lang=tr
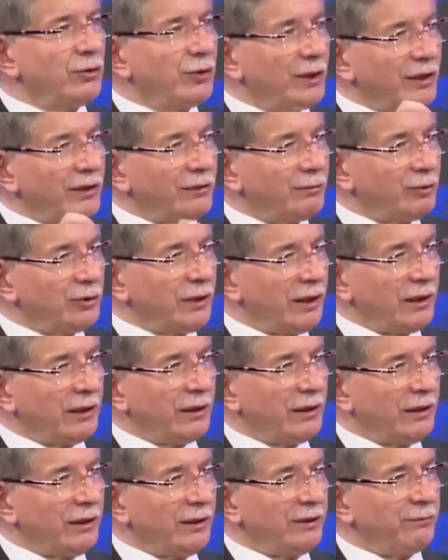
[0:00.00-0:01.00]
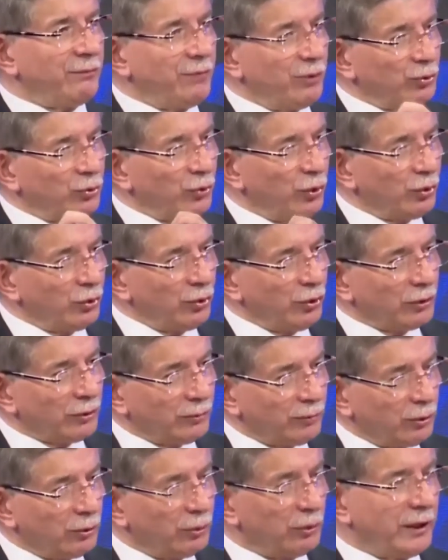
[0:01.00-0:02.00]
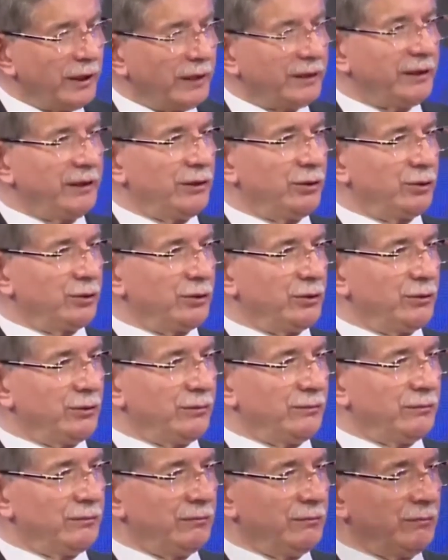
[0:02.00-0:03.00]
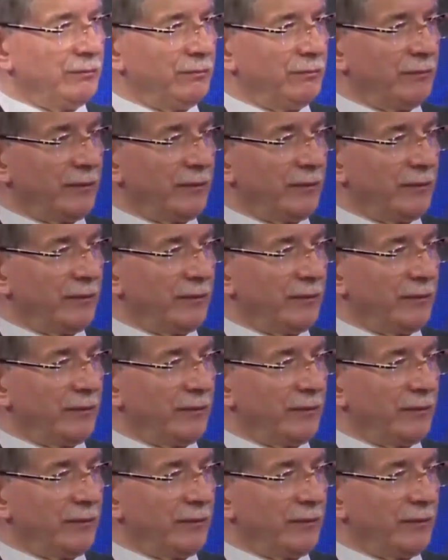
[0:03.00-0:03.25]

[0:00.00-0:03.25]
Bir gün gelir bu değerlerle doğru yolu bulurlar diye düşündüm.